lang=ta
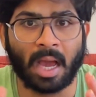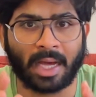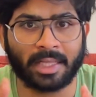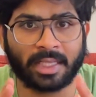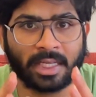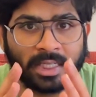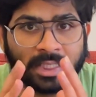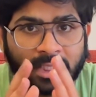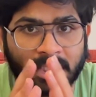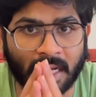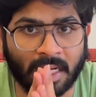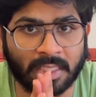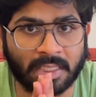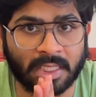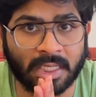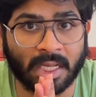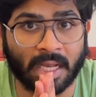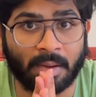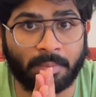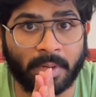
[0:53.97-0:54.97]
அந்த இஷான்
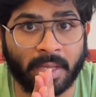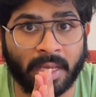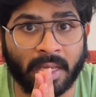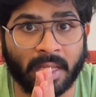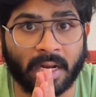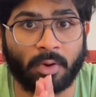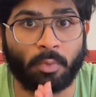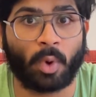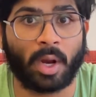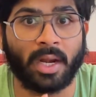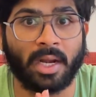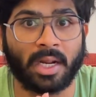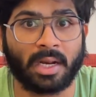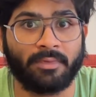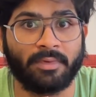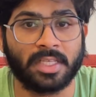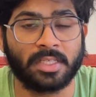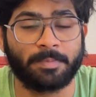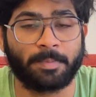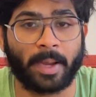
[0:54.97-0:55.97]
சிங் அப்படிங்கிற ஒன்றரை
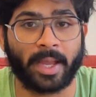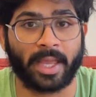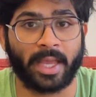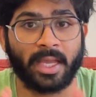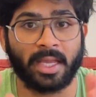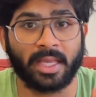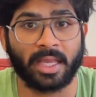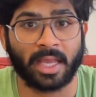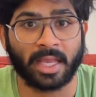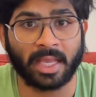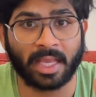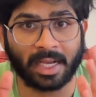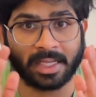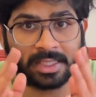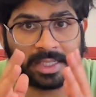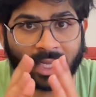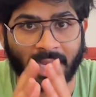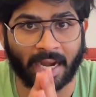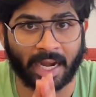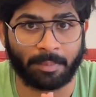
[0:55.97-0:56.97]
வயசு பையன்
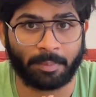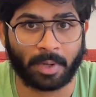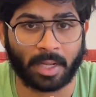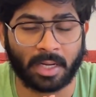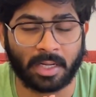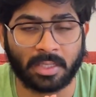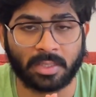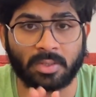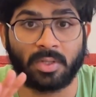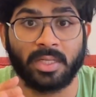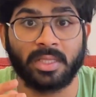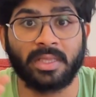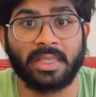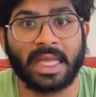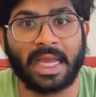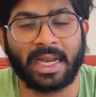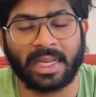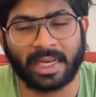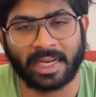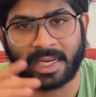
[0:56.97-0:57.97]
எங்கேயாச்சும் கிடைப்பானு சொல்லி
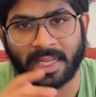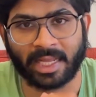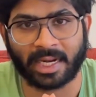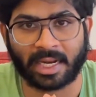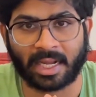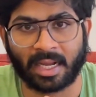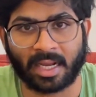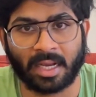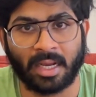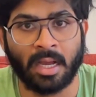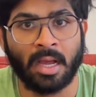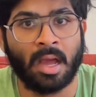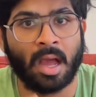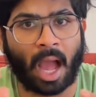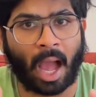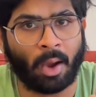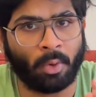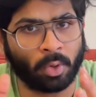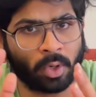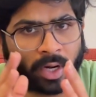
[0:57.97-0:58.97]
தேடிக்கிட்டே இருக்காங்க
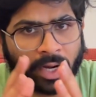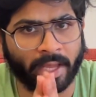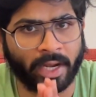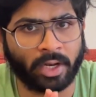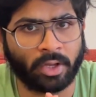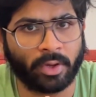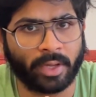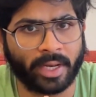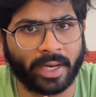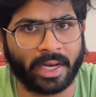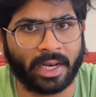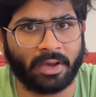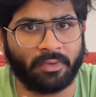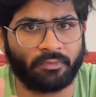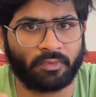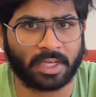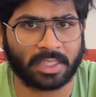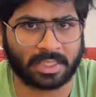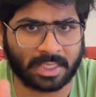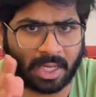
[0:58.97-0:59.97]
அவங்களோட என்கொயரியில்
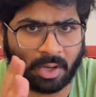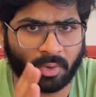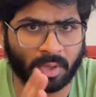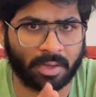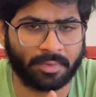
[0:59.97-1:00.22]
ஃபஸ்ட்டு அவங்க